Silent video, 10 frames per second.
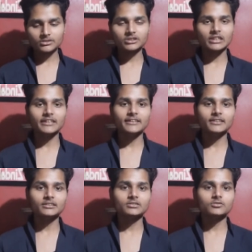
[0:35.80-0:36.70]
चलिए
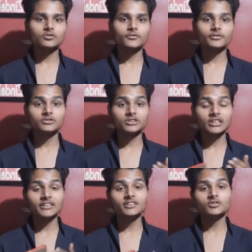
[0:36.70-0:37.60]
तो
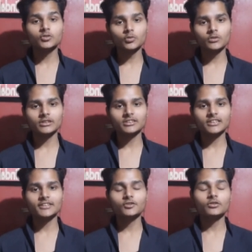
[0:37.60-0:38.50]
चलिए शुरू करते
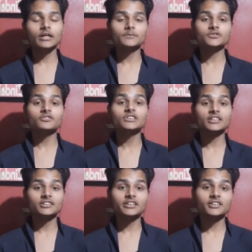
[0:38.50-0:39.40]
हैं क्योंकि आप सभी
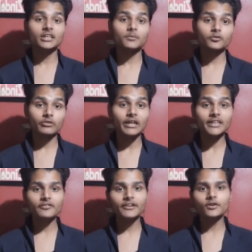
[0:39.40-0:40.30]
जानते हैं कि हम
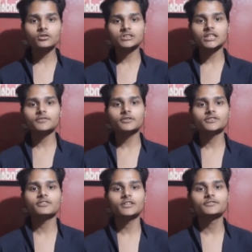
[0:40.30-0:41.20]
क्वालिटी वीडियो के साथ
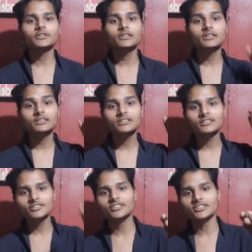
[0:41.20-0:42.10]
विश्वास भी
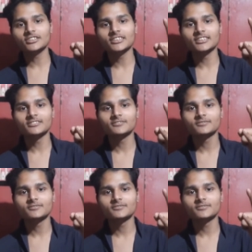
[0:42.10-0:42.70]
देते हैं